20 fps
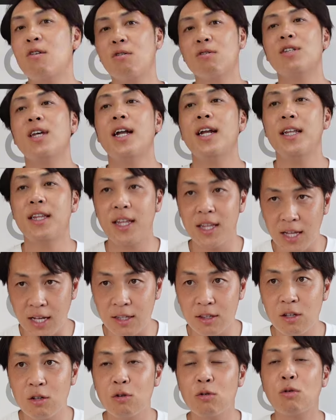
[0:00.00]
用されて
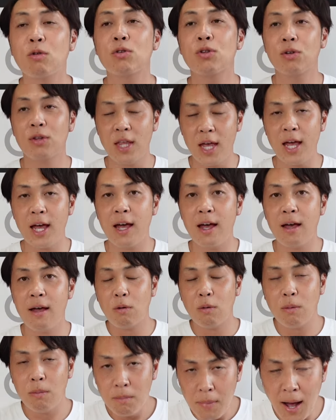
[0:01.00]
たっていうことで、
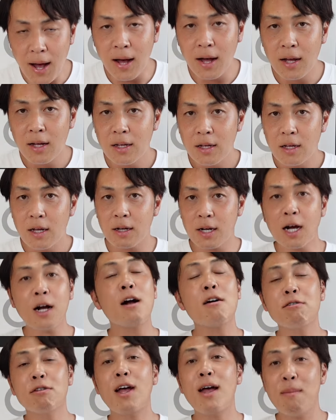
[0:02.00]
まあ価
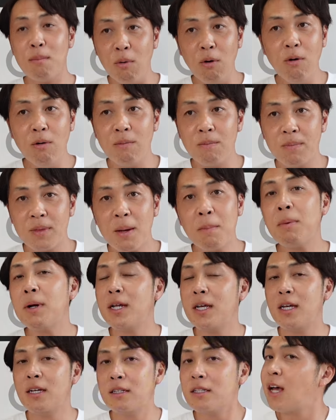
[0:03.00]
格帯もやっぱ
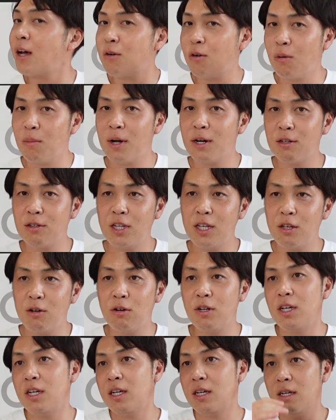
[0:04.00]
り 350D
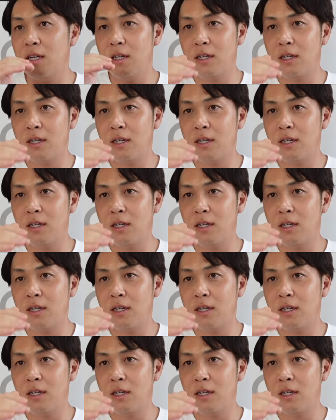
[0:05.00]
より